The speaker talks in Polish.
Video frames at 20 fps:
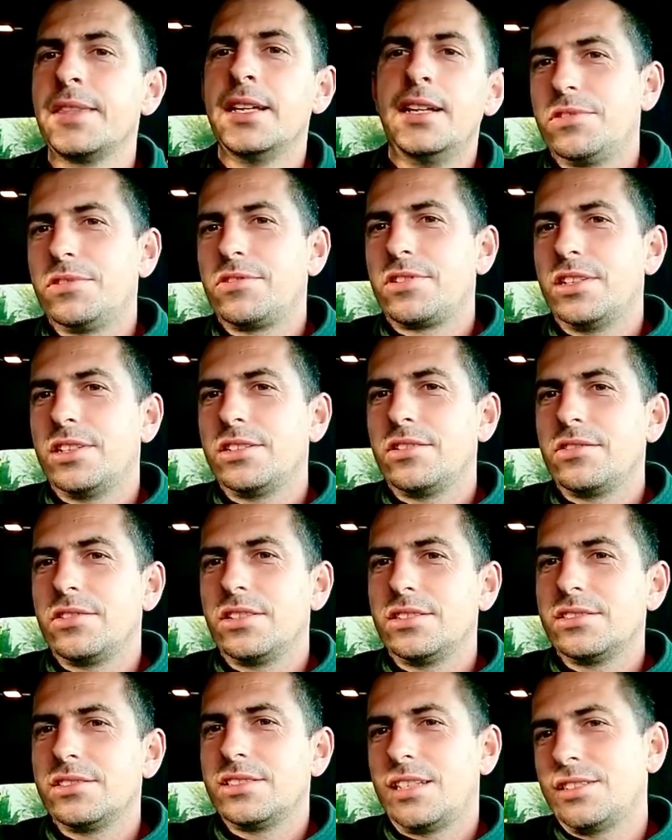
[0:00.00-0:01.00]
Oprócz tego,
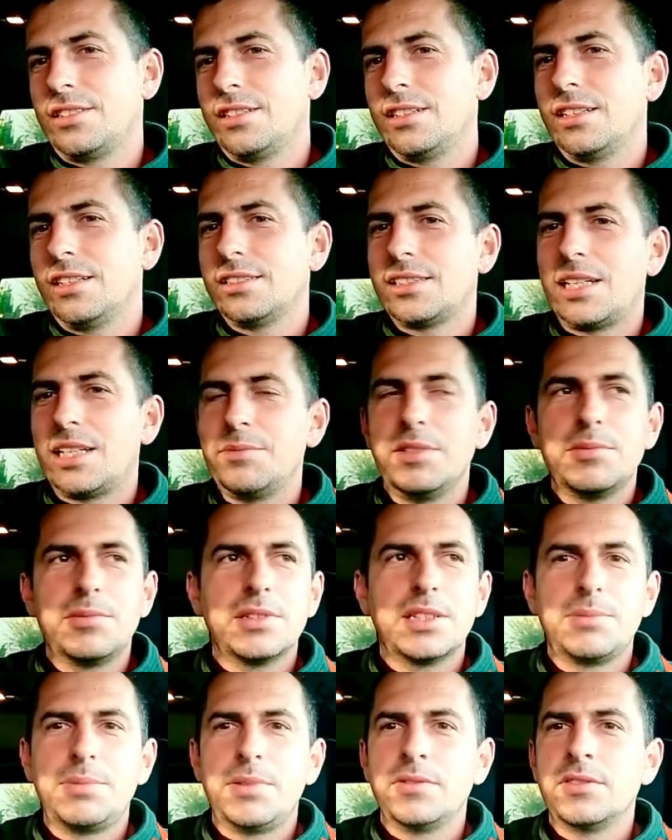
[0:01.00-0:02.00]
że zdacie egzamin,
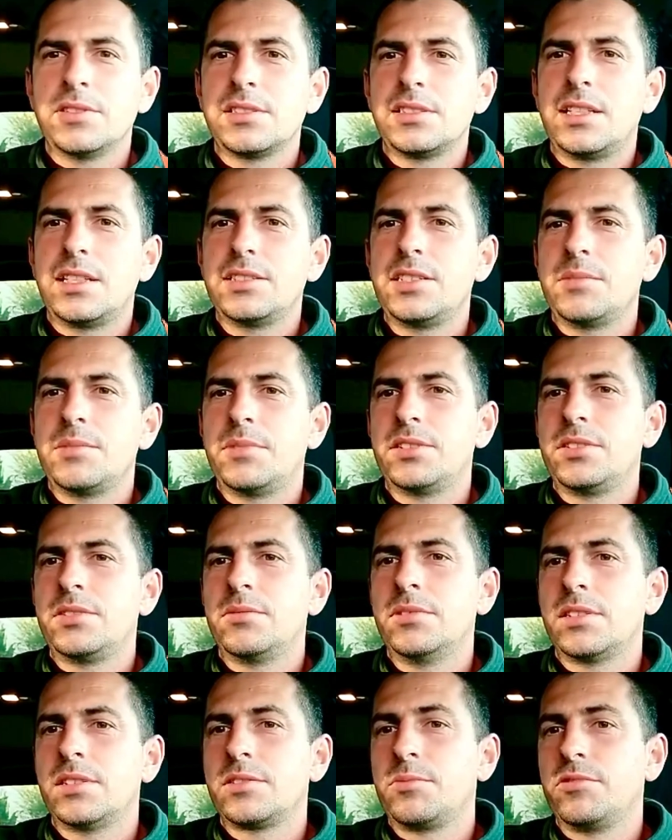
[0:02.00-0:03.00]
bo na pewno zdacie,
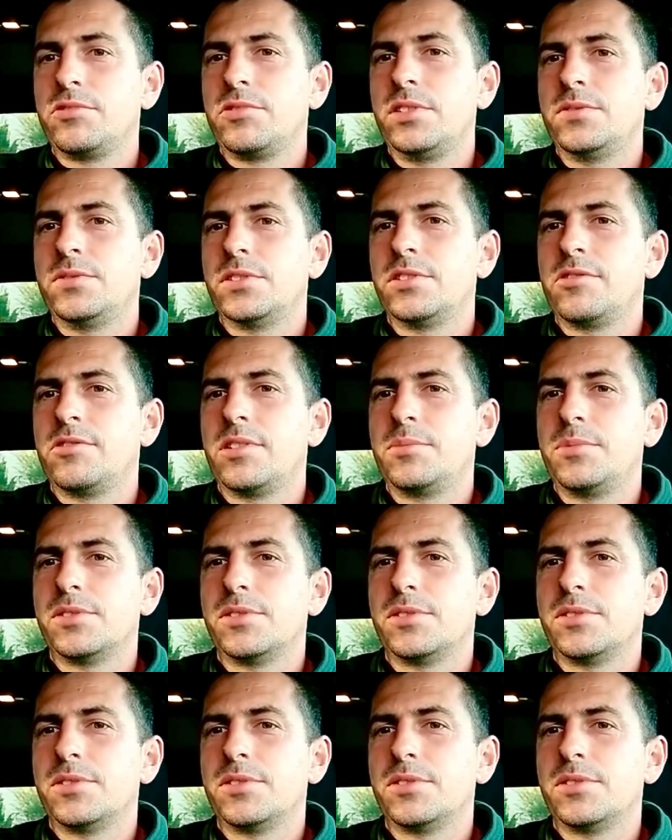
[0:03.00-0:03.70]
macie u nas możliwość,